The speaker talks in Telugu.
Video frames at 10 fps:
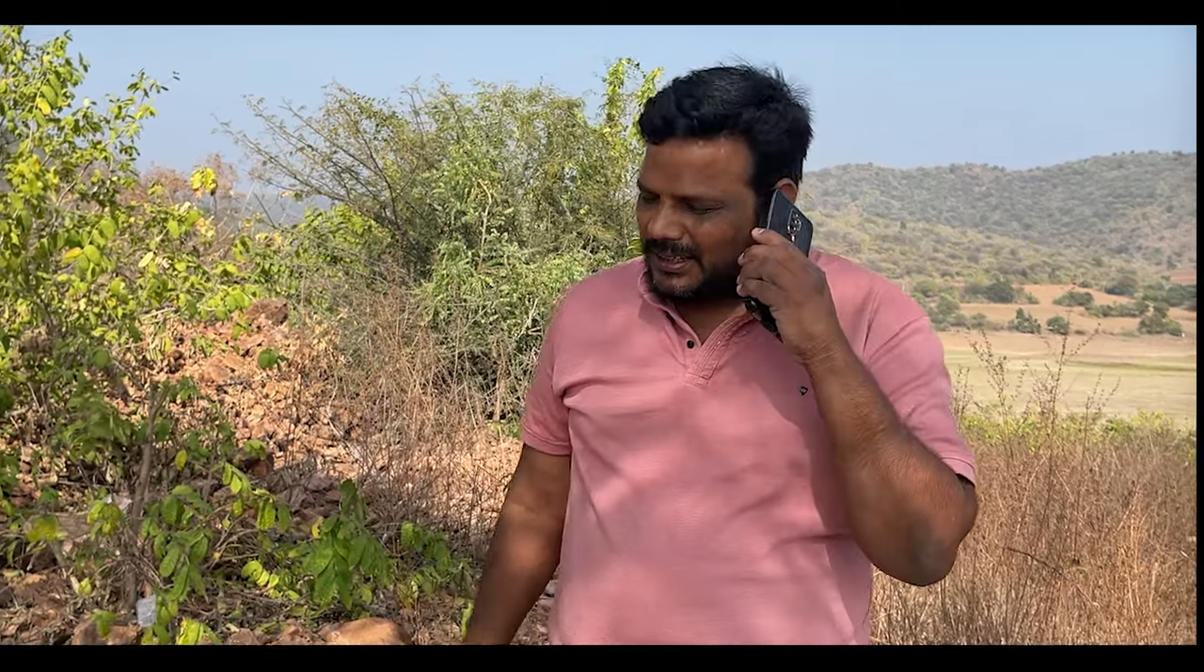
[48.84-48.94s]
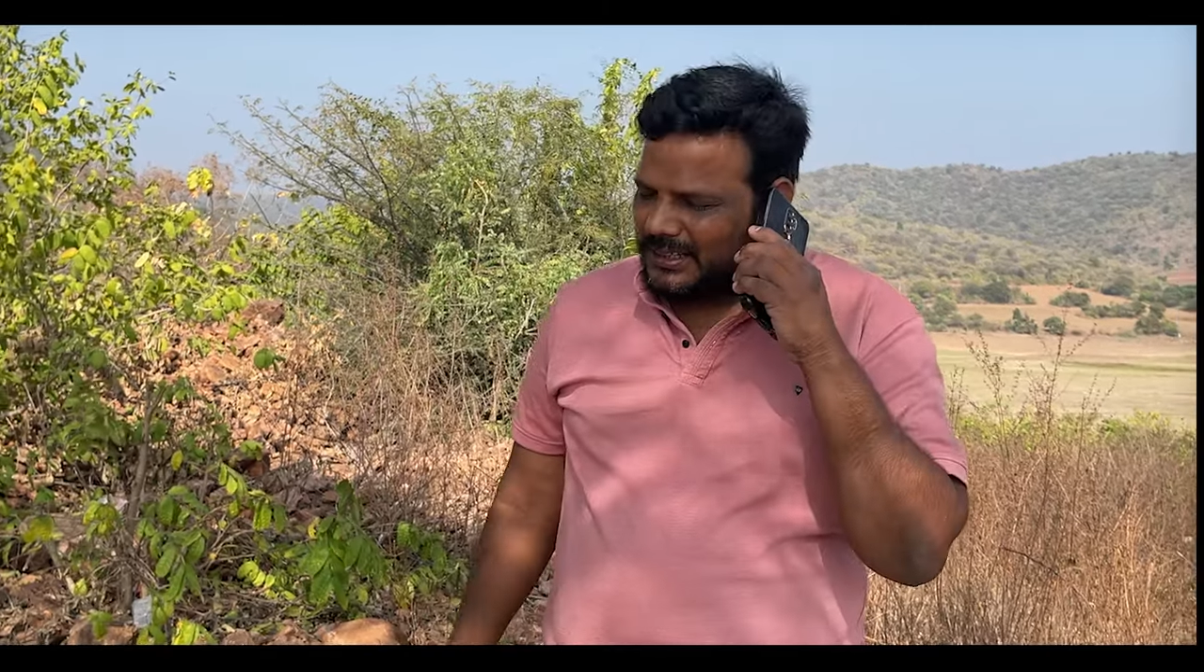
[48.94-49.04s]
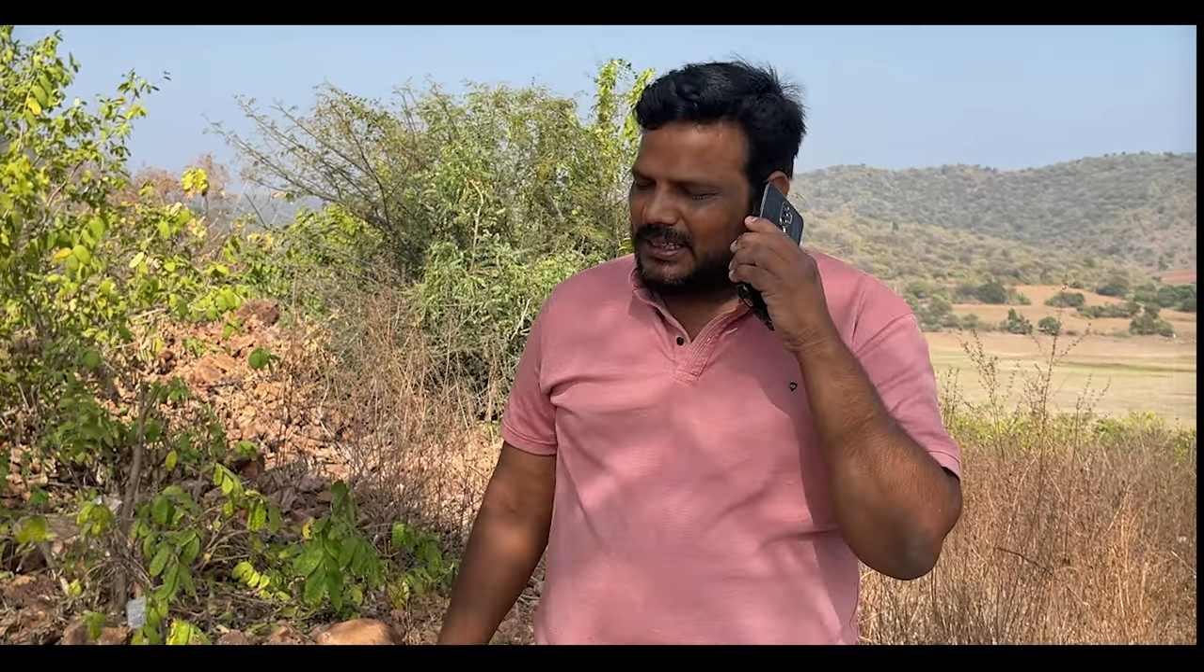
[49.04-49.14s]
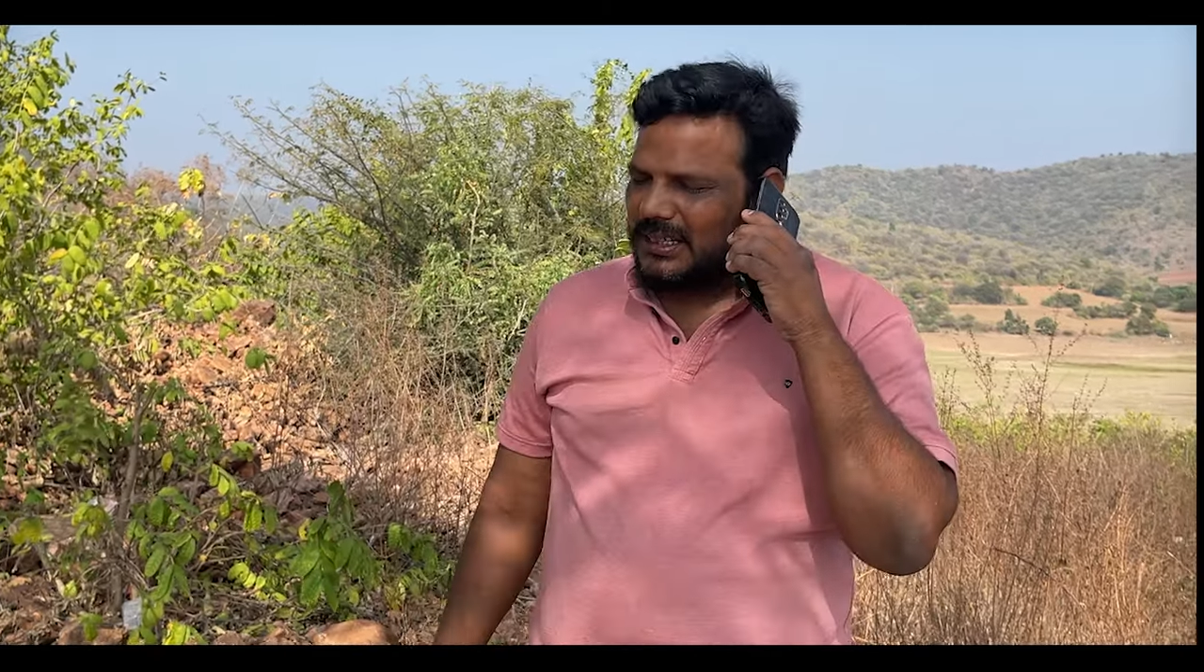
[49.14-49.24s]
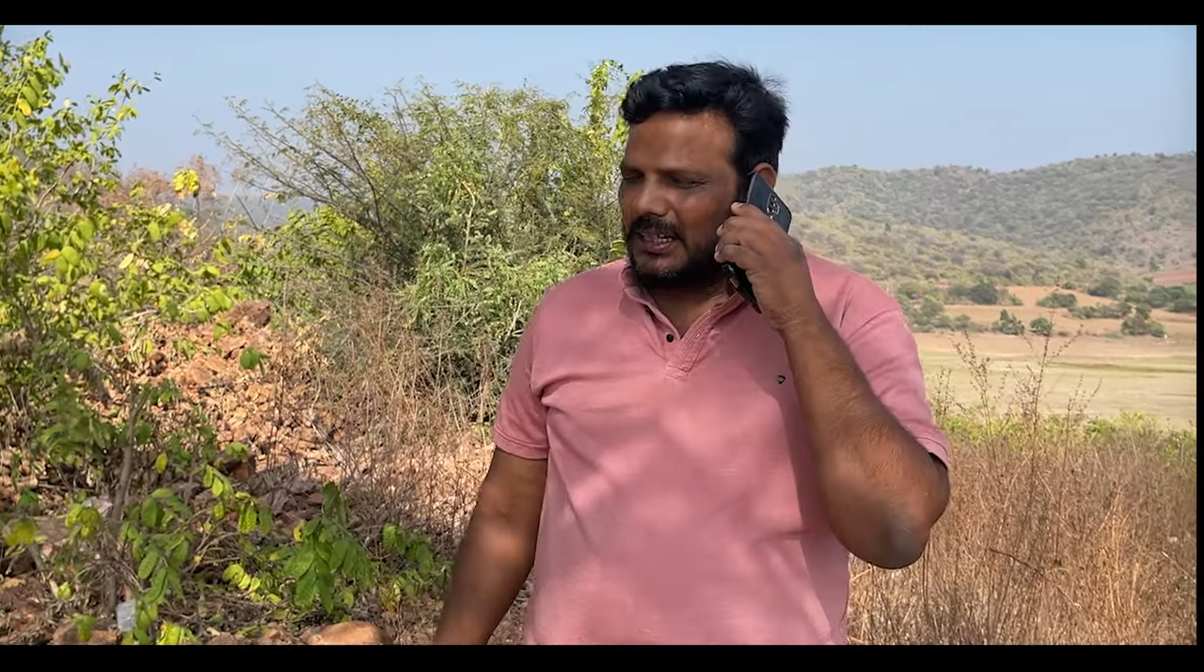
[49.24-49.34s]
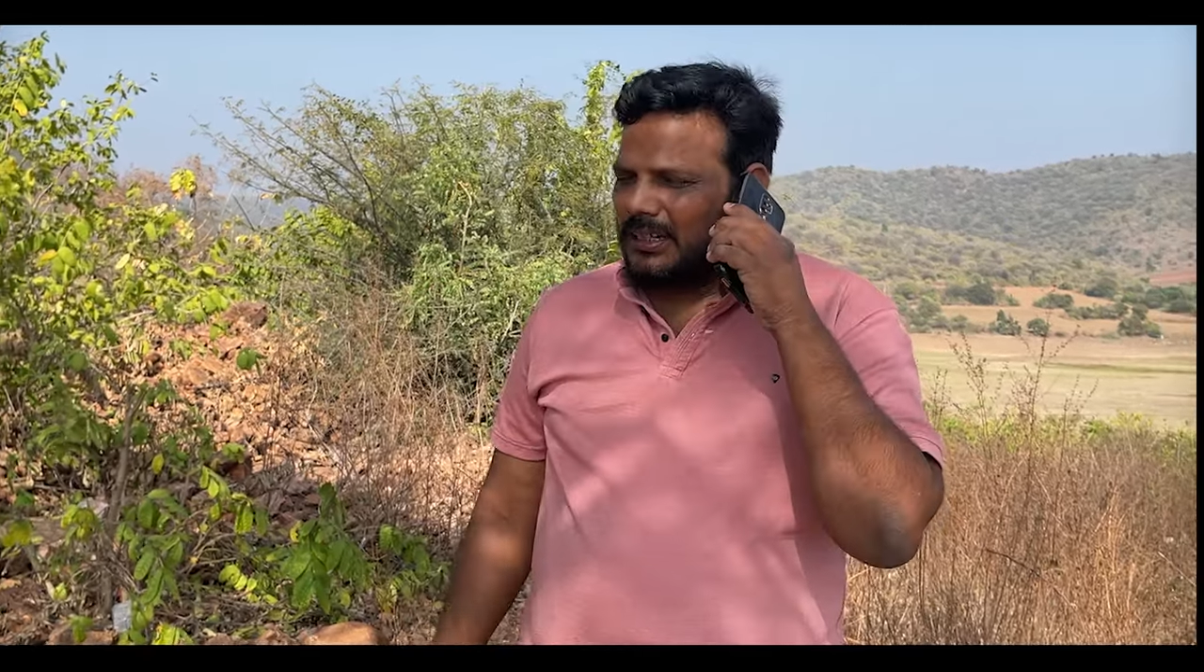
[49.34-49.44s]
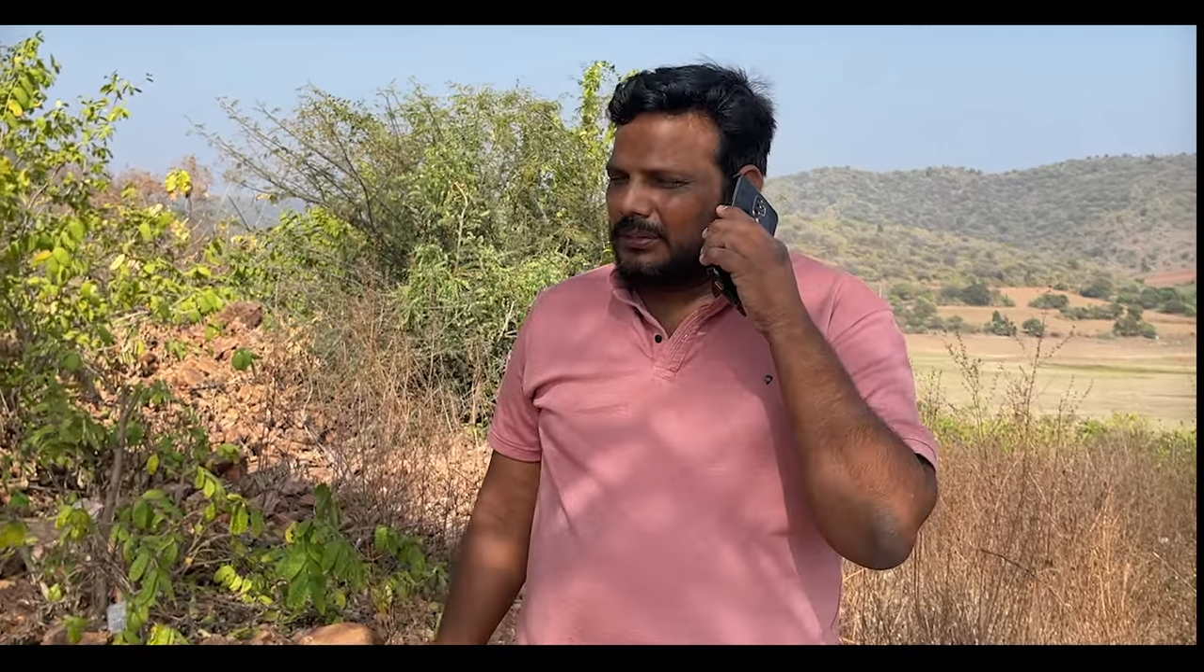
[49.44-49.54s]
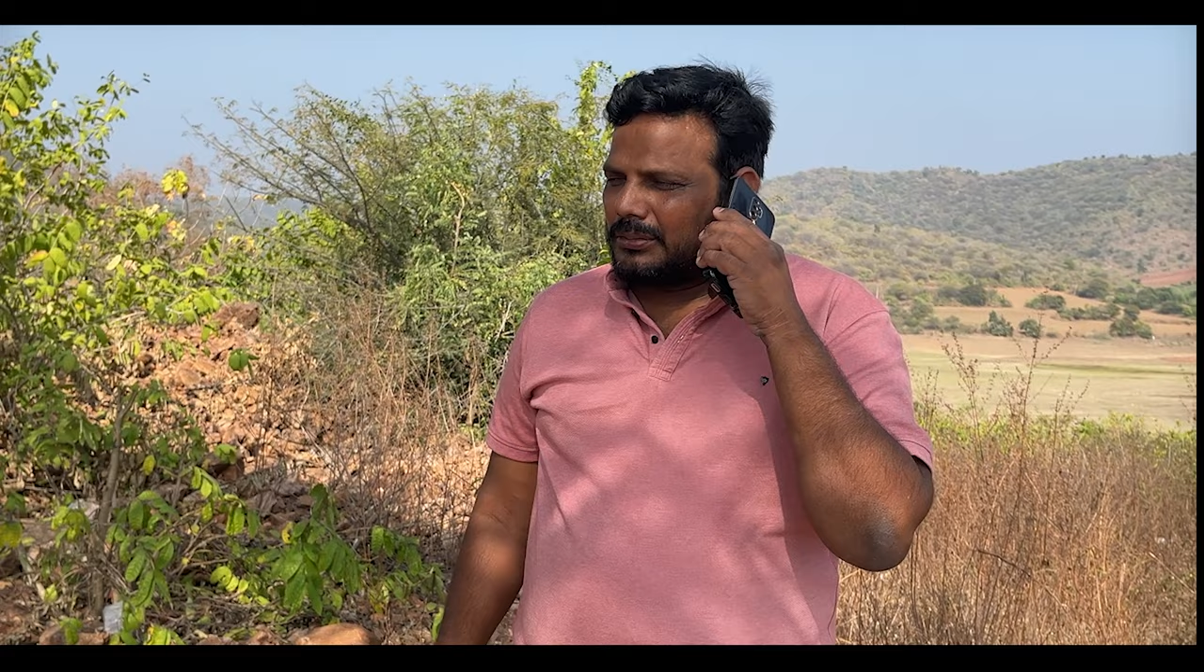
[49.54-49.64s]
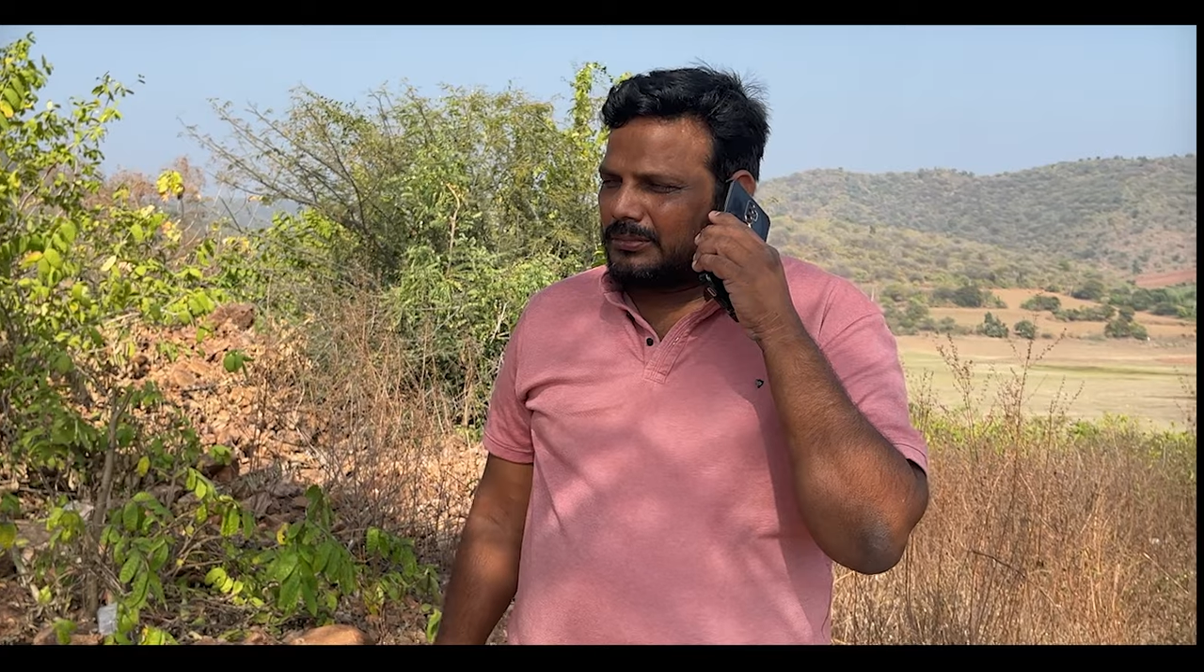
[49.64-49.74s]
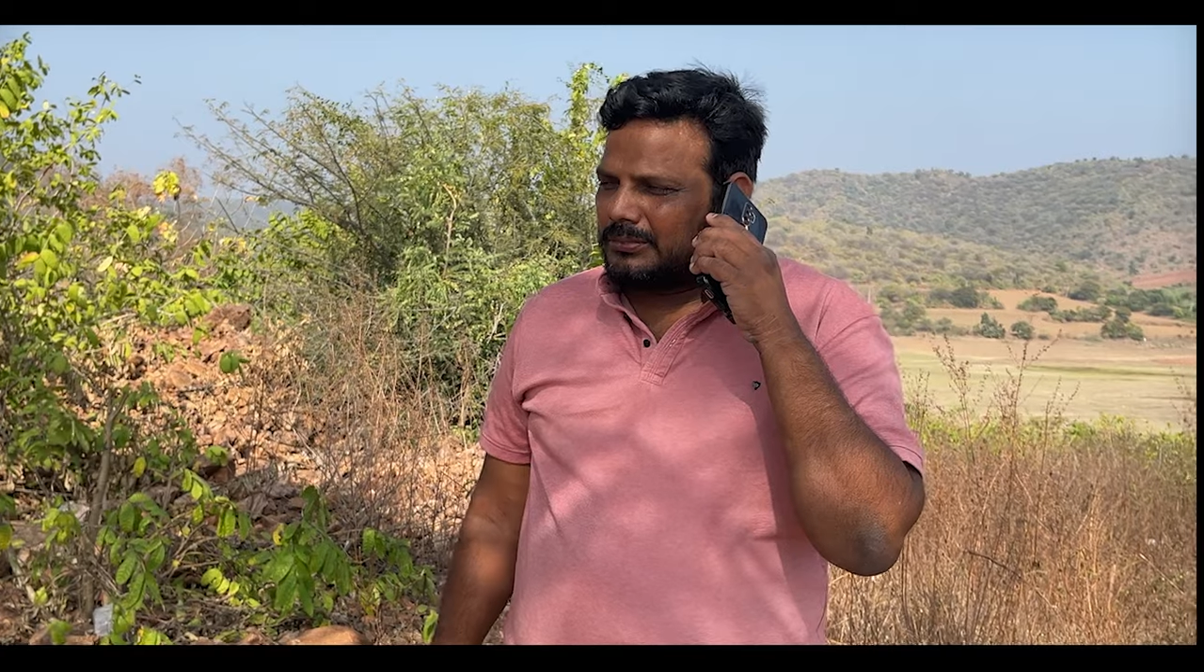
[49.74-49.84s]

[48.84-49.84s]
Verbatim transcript: అరే తినలేదు